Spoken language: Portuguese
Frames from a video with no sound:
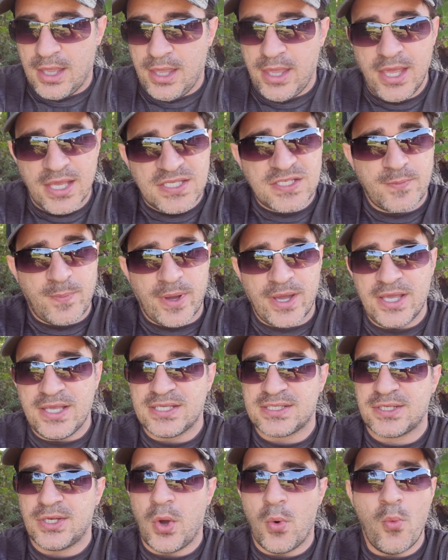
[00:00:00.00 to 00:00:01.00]
Esse
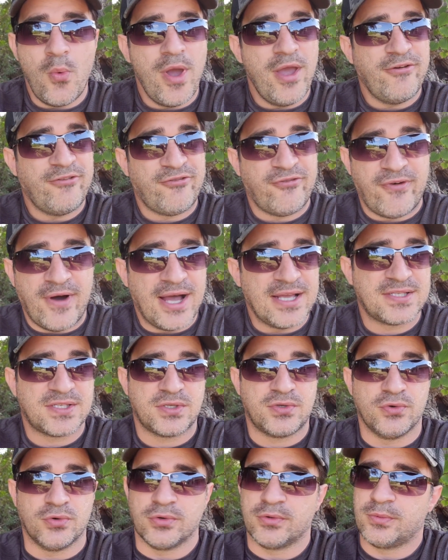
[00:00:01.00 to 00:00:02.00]
país não é
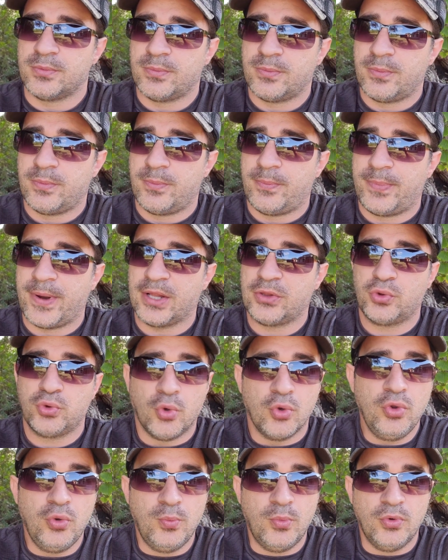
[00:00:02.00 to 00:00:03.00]
fácil para
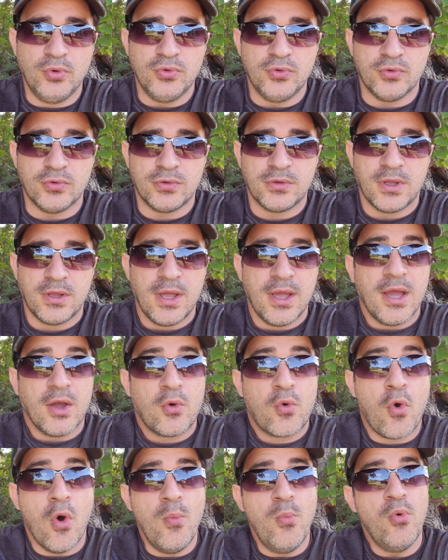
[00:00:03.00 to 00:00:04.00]
todo mundo.
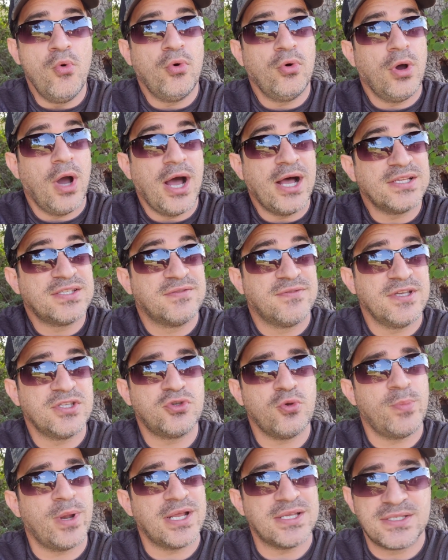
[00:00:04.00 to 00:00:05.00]
Como às
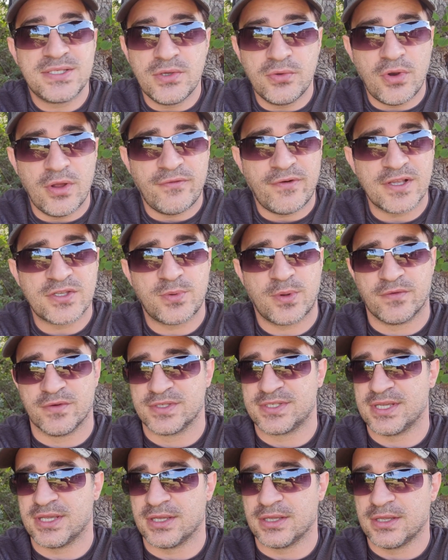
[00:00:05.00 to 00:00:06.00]
vezes o Brasil não é fácil para
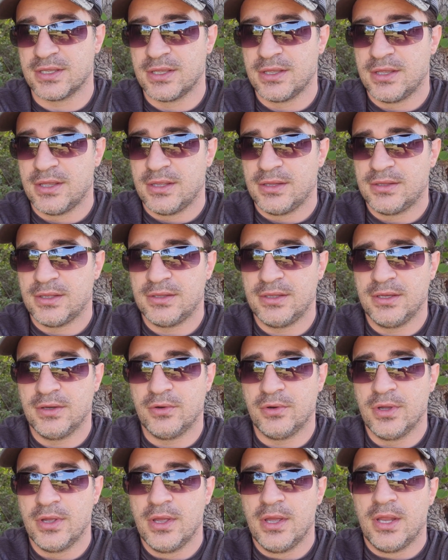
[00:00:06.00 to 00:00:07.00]
você,
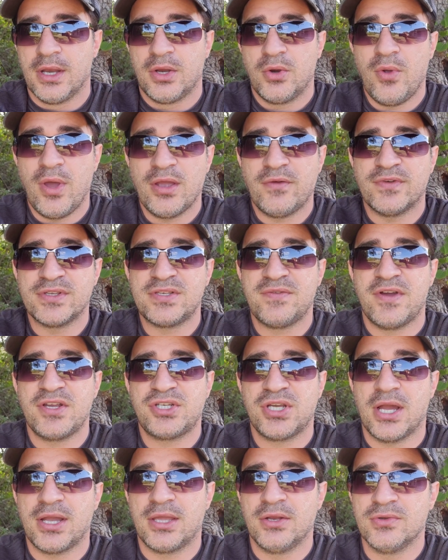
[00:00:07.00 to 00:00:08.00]
entendeu? Não é que você vai
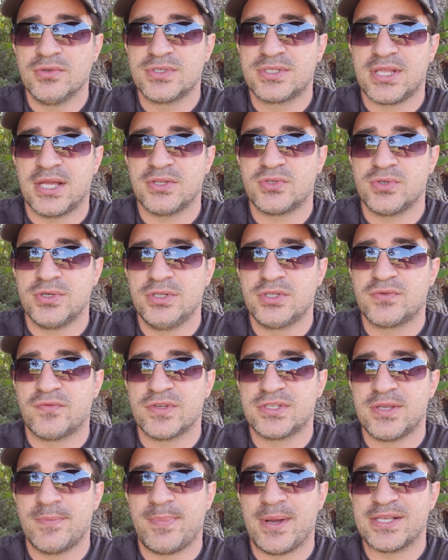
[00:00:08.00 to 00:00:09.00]
chegar aqui nos Estados Unidos que
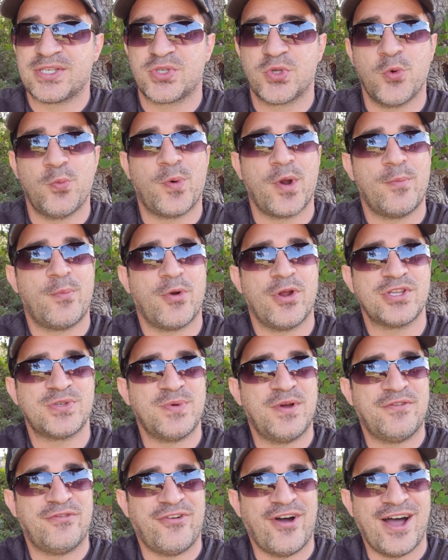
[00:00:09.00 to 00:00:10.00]
você passou para a
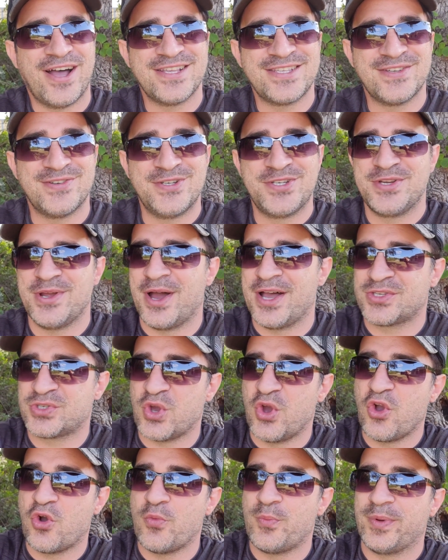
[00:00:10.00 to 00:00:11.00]
próxima fase onde a
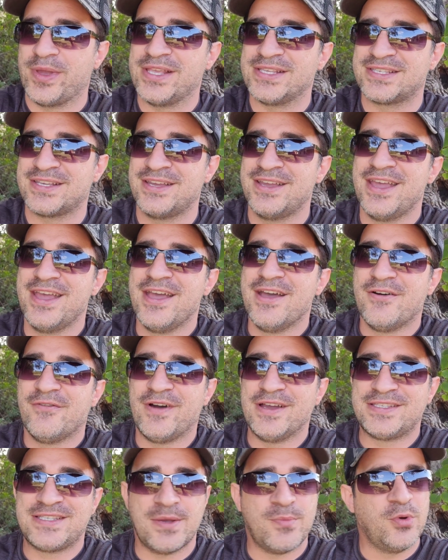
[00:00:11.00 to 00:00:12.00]
sua recompensa
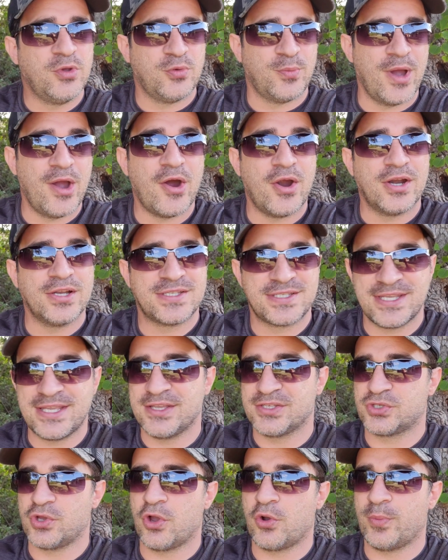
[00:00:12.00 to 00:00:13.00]
vai ser muito maior. Sim,
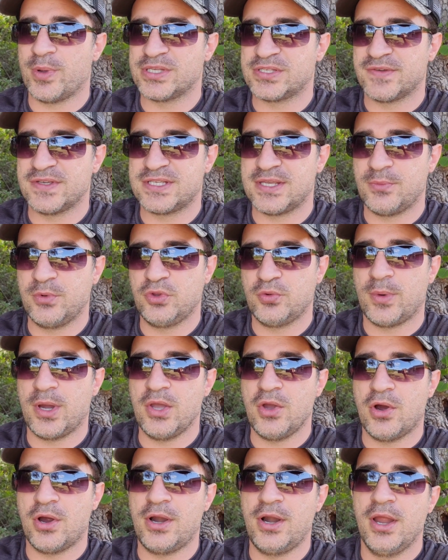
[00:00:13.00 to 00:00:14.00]
a sua recompensa vai ser muito
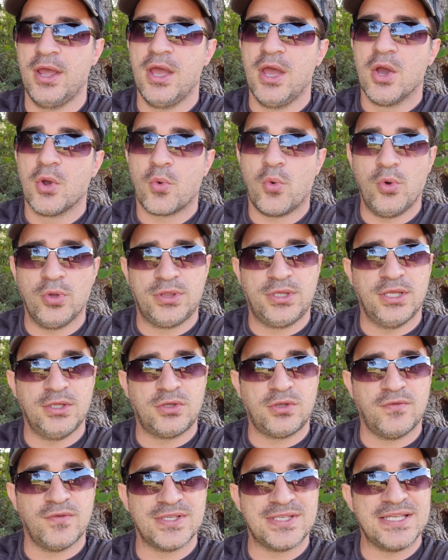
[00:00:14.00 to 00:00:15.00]
maior,
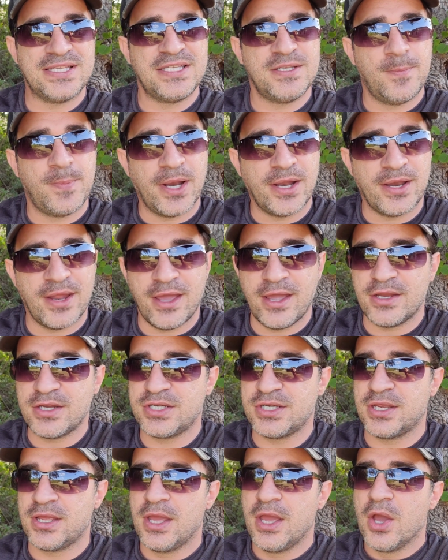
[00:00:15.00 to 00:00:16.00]
contanto que você se
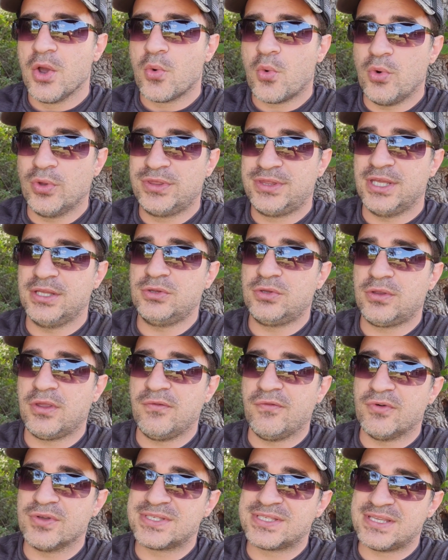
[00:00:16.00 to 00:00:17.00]
planeje, contanto que
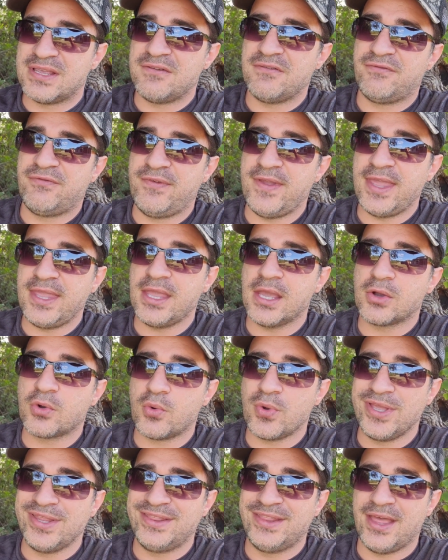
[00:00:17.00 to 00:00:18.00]
você venha
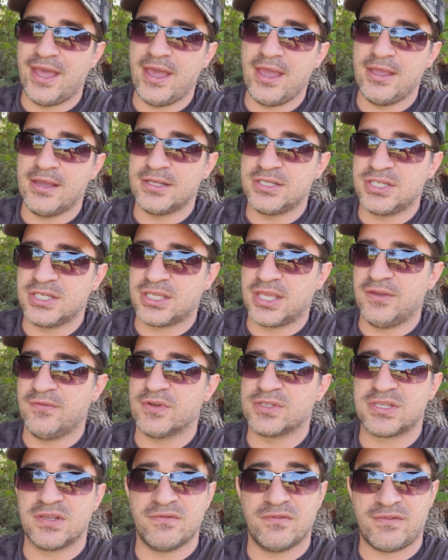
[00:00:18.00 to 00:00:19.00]
com a ideia de que
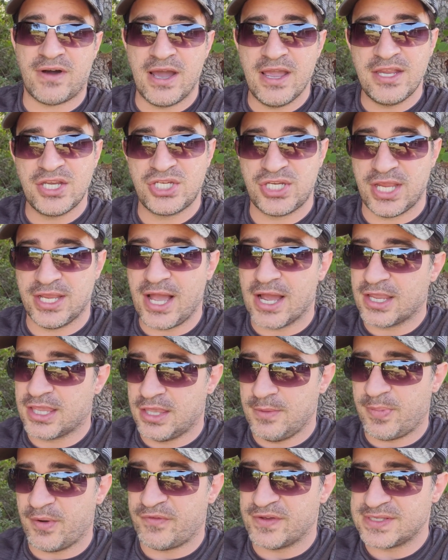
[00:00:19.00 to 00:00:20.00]
você vai chegar
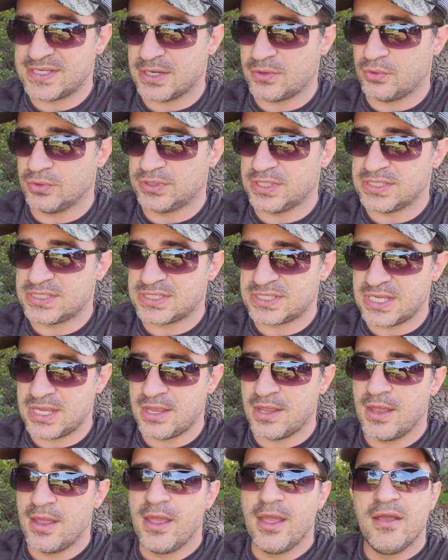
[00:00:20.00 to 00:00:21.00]
aqui para fazer
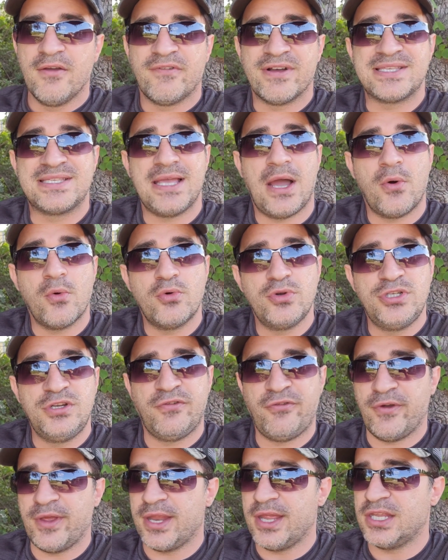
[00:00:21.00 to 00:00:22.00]
acontecer fazer algo
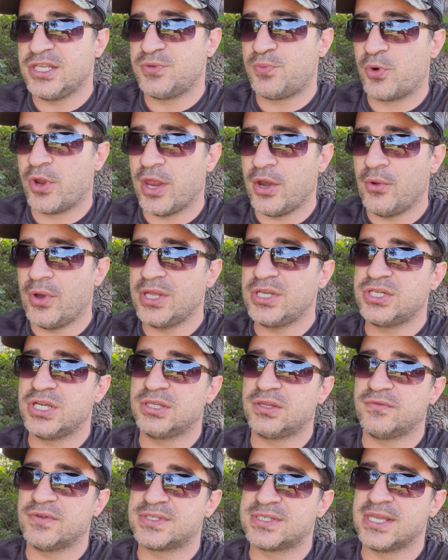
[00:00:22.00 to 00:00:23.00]
diferente, porque não
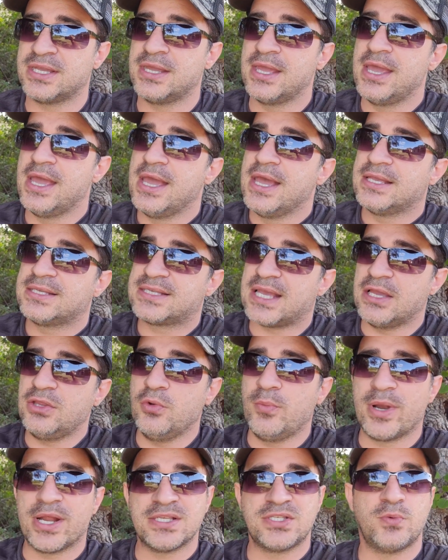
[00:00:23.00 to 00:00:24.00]
adianta você sair
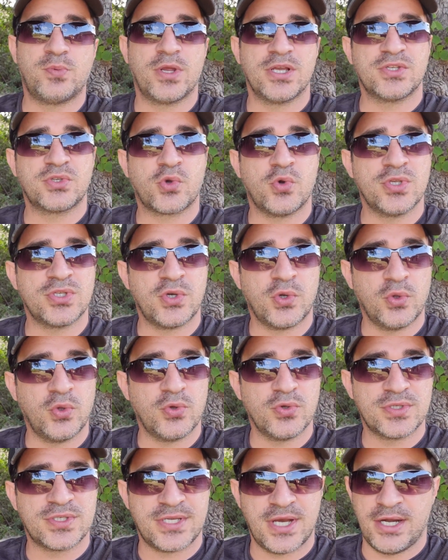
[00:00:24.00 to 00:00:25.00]
do Brasil porque as coisas não
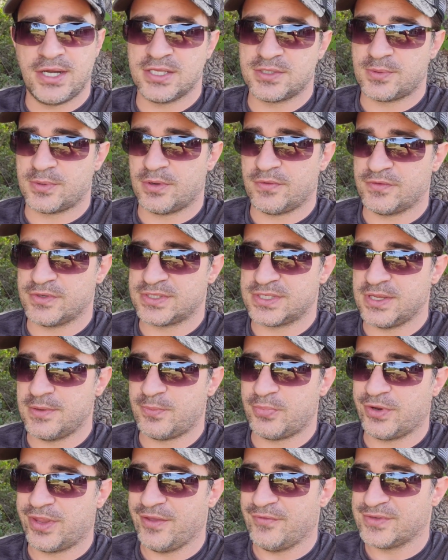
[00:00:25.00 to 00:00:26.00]
dão certas para você,
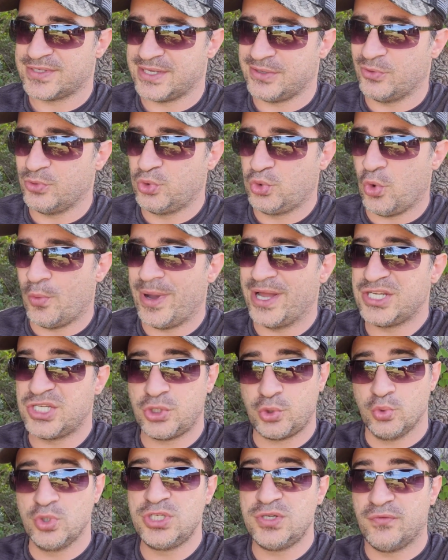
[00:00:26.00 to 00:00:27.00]
porque você não toma
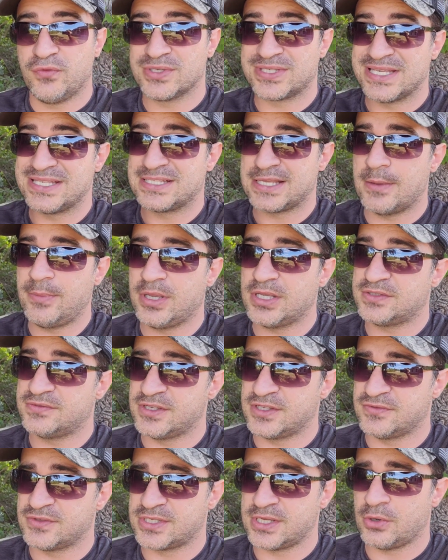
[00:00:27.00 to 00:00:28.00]
atitude, você sabe que às
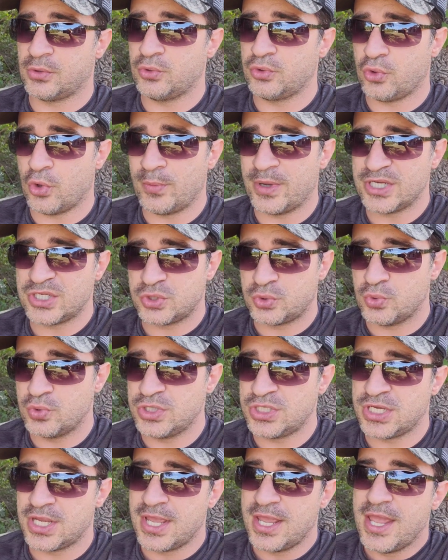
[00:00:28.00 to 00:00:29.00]
vezes você não toma
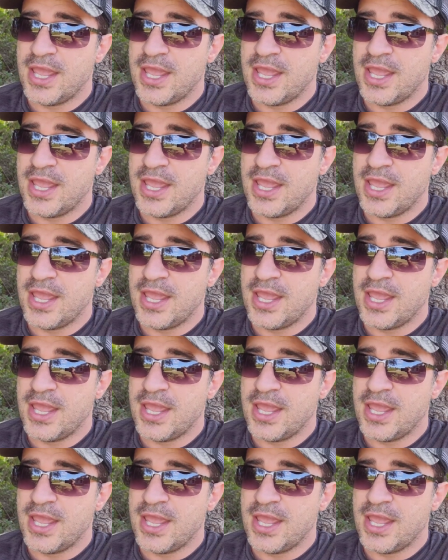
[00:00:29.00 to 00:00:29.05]
atitude